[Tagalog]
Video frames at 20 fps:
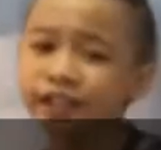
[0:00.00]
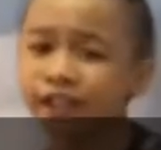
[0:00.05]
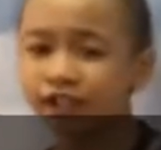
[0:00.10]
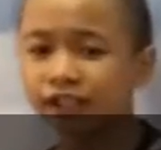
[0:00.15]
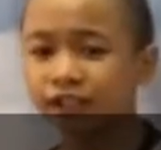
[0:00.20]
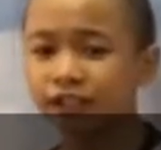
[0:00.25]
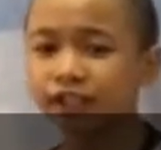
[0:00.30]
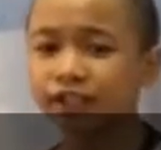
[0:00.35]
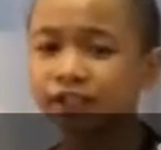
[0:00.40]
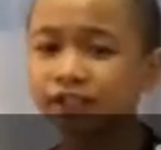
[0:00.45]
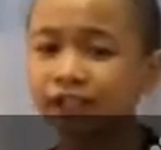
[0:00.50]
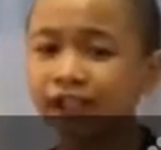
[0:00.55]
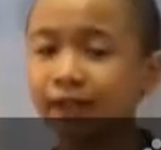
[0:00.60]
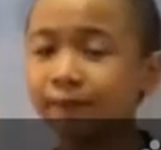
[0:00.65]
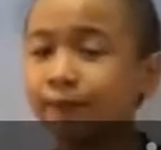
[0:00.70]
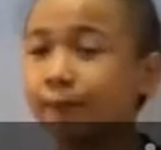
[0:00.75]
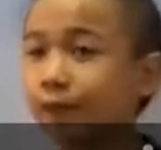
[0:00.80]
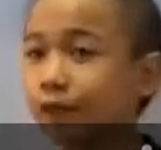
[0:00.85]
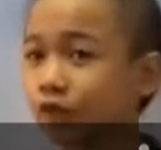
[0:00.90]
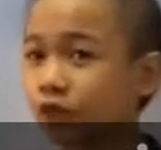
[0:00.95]
in English
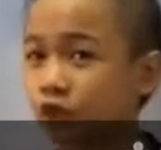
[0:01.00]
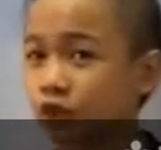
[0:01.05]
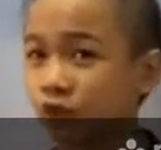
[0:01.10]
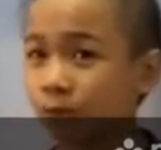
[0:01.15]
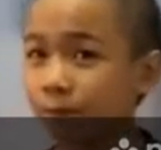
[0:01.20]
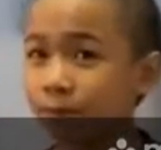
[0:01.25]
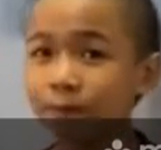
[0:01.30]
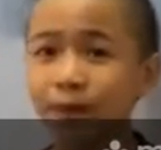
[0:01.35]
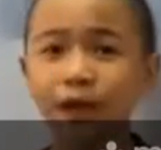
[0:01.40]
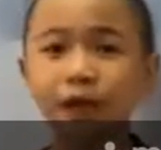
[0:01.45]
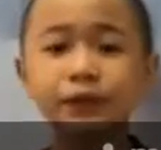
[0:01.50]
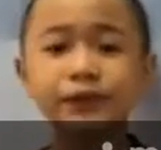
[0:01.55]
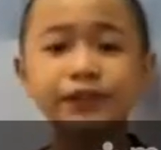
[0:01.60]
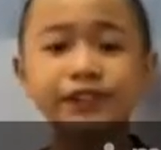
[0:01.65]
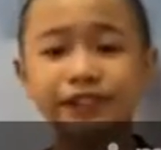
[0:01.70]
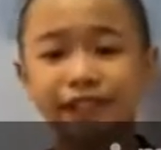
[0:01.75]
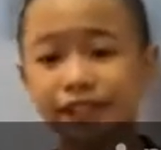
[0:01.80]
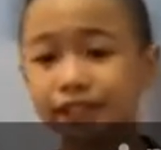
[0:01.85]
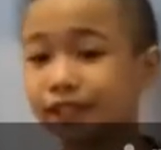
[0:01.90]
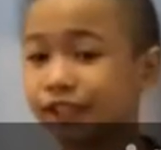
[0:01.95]
about
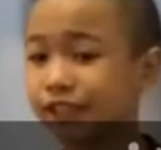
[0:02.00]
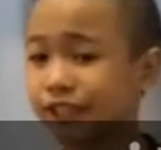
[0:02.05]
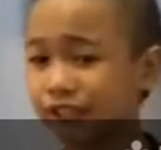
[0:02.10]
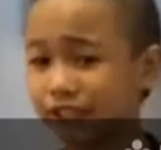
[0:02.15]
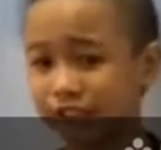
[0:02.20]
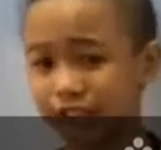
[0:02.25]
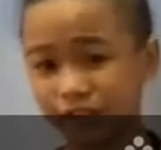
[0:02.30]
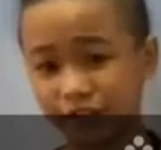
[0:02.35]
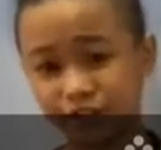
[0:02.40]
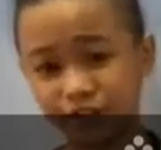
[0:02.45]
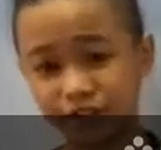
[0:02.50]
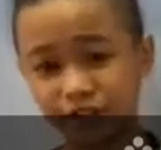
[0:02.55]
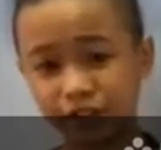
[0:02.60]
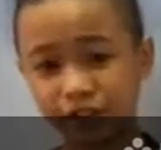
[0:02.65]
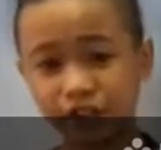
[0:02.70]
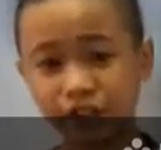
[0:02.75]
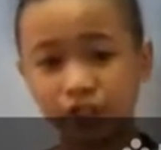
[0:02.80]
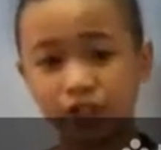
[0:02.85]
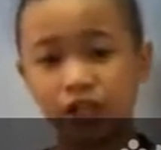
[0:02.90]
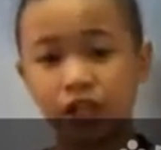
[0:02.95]
compound sentences
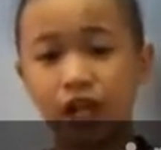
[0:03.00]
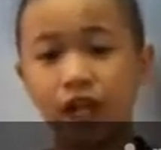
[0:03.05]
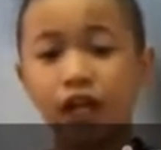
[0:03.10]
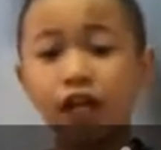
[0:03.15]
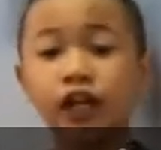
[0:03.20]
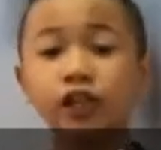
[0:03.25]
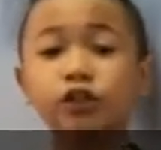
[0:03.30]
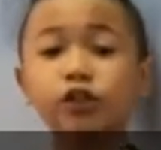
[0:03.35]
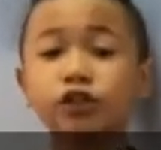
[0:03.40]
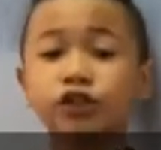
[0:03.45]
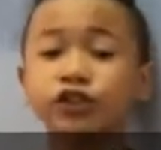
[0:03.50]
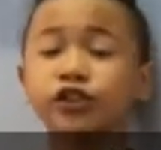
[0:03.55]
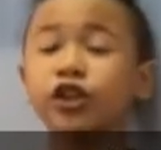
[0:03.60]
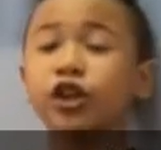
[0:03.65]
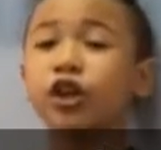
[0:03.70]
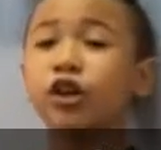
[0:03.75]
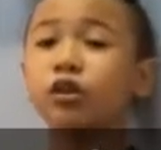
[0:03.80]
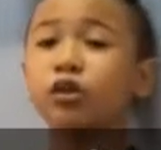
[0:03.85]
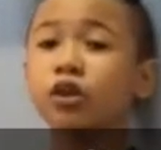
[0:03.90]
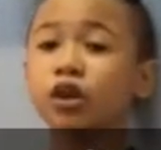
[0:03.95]
to
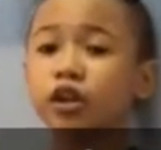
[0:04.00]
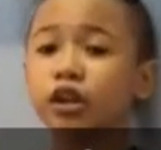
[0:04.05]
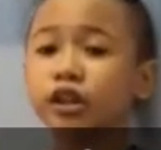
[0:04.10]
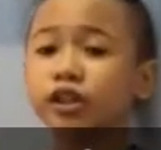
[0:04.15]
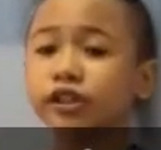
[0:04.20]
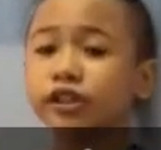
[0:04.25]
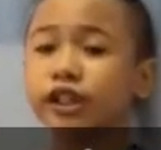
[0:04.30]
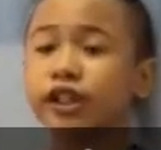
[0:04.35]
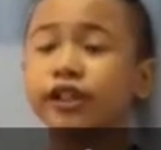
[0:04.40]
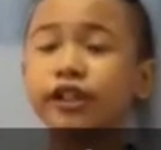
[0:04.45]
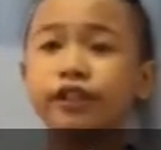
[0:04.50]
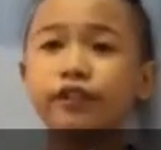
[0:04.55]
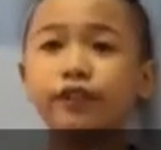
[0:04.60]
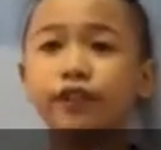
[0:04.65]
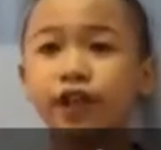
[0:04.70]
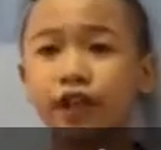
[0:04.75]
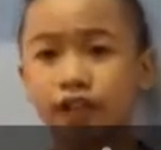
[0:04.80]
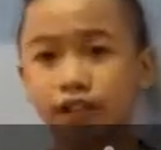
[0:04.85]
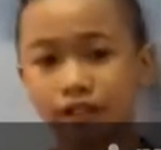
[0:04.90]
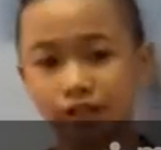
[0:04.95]
show cause and
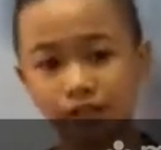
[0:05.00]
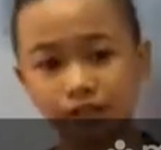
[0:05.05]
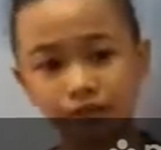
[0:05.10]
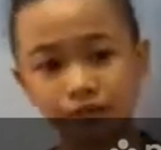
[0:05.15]
effect.